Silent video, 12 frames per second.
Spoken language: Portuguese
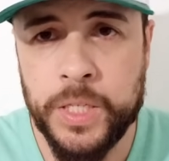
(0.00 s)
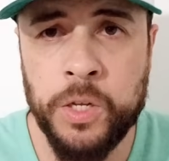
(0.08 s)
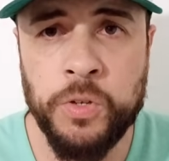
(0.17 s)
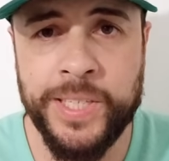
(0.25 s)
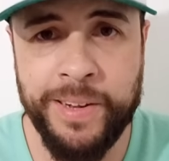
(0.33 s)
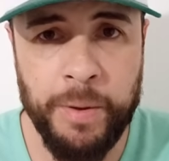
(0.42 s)

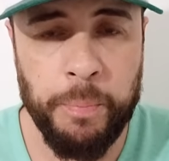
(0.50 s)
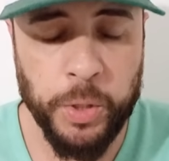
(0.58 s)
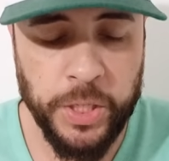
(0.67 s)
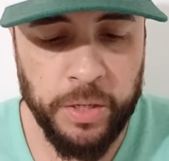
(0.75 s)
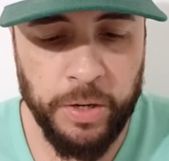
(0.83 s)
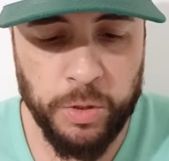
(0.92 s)
não estava
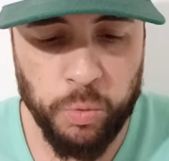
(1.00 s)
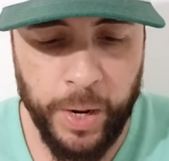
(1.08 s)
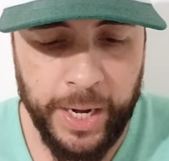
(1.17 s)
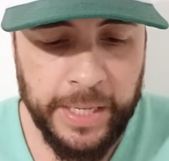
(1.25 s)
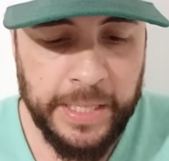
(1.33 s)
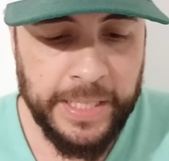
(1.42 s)
podendo
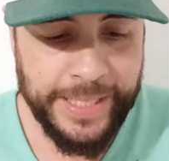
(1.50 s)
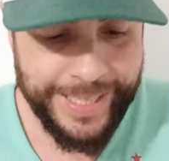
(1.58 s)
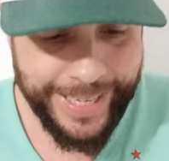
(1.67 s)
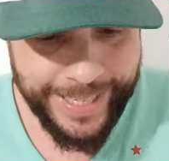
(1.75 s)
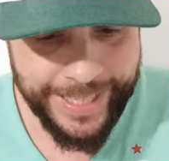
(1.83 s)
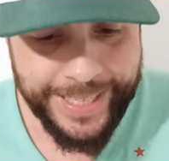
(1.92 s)
atuar
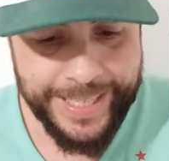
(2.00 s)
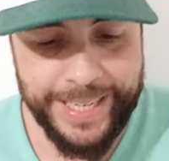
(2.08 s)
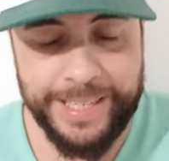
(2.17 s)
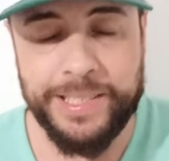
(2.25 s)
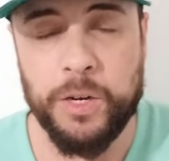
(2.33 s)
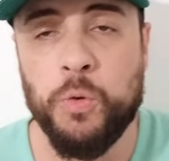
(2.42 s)
né,
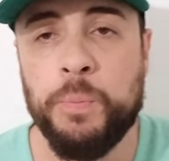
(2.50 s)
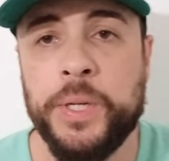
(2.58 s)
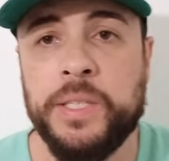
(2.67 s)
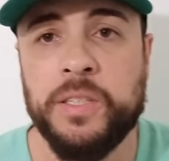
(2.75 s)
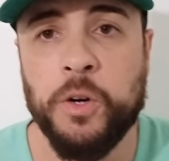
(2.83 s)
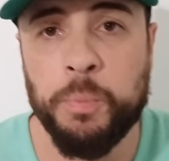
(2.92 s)
nessa
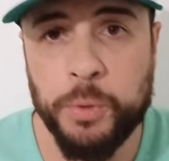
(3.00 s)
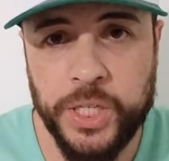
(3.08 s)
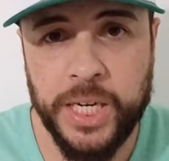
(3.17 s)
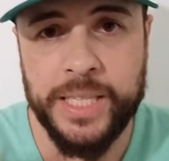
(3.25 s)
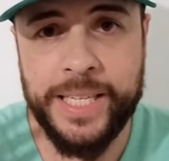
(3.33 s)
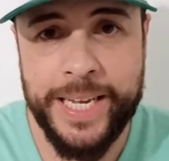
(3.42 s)
competição por
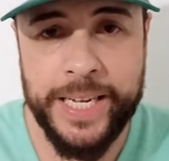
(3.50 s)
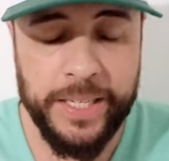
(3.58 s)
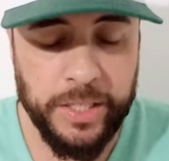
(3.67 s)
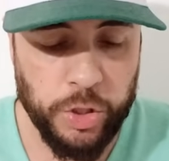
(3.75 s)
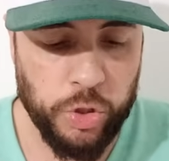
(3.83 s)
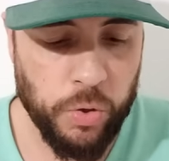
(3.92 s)
já
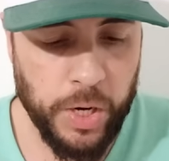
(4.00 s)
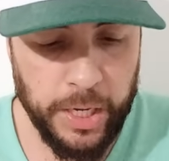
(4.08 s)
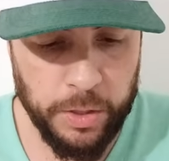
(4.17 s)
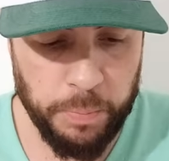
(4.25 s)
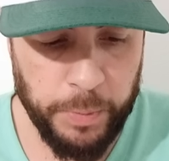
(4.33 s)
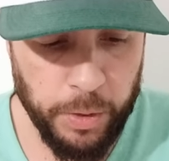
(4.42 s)
ter
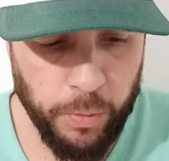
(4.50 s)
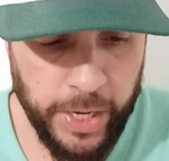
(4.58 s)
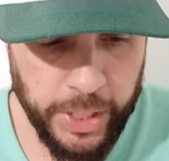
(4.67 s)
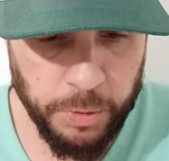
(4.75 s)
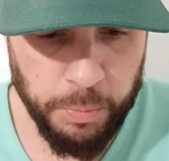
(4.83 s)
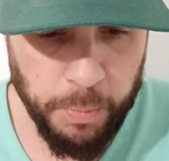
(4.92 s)
jogado pelo
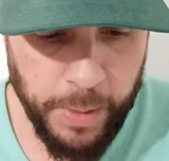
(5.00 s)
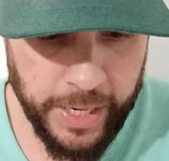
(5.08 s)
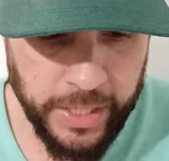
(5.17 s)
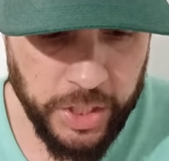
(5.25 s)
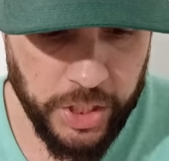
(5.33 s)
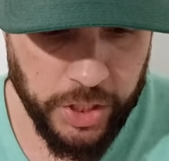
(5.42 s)
Red Bull
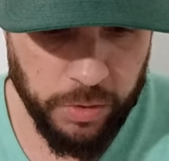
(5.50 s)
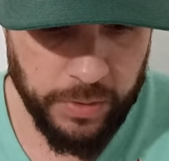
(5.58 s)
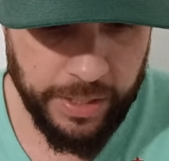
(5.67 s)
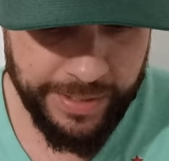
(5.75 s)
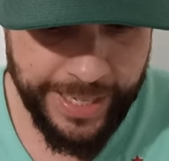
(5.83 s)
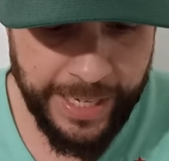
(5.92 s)
Bragantino,
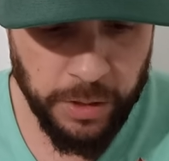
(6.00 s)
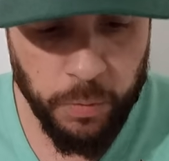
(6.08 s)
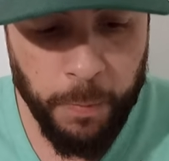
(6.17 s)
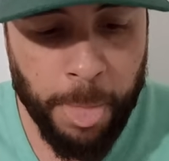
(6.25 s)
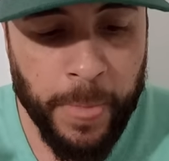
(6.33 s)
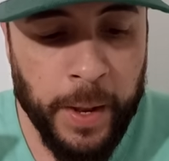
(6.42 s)
tá certo?
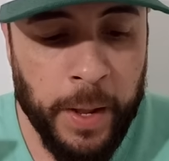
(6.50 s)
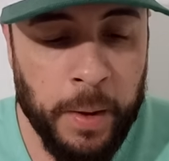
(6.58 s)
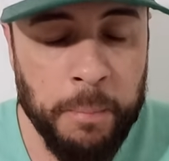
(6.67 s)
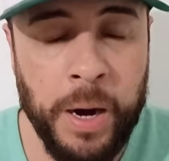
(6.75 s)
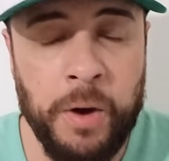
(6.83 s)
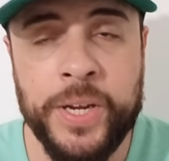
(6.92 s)

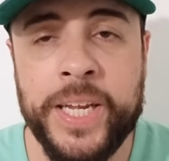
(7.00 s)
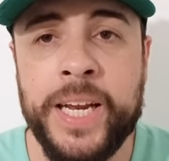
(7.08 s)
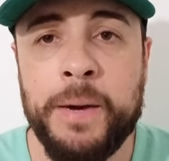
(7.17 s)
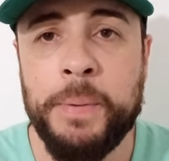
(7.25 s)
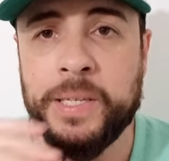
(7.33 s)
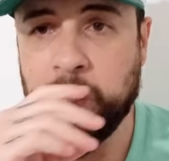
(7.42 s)
Bom, eu
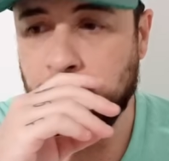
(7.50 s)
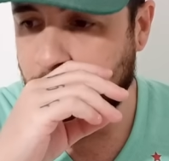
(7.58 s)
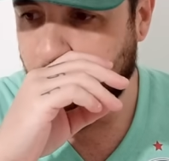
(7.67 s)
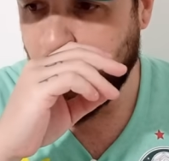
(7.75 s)
queria passar uma